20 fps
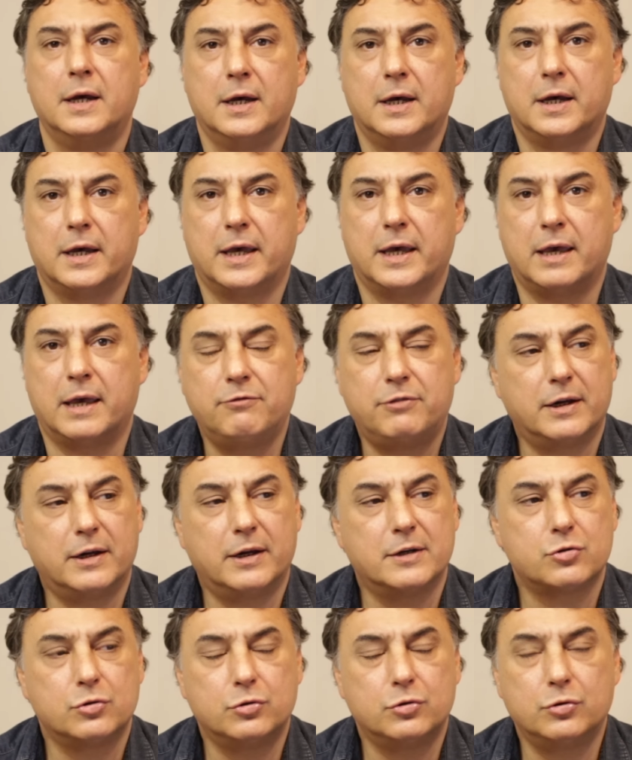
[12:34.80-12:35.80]

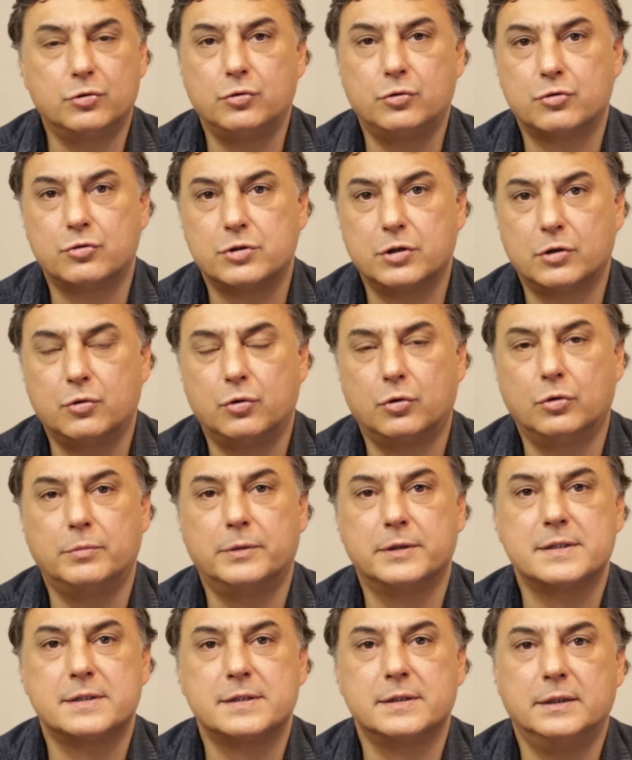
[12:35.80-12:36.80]
enflasyonun yüksek
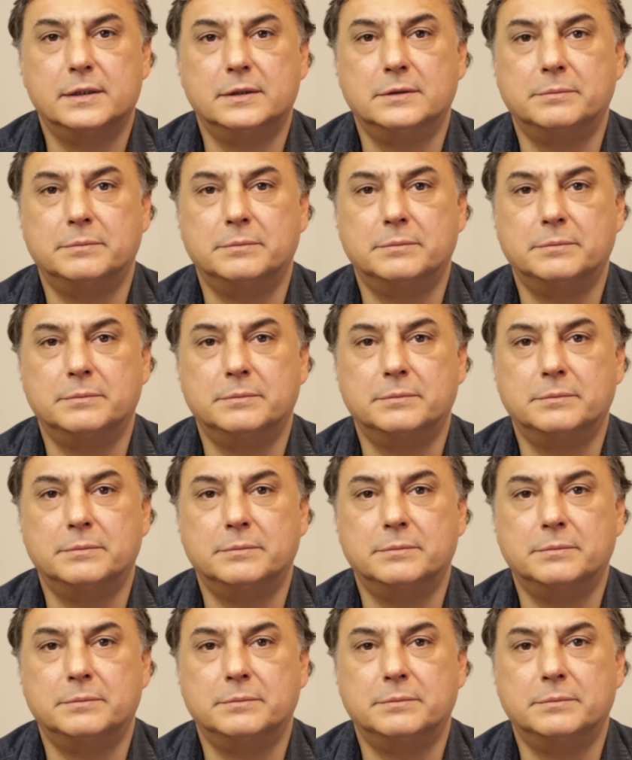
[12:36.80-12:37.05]
olması,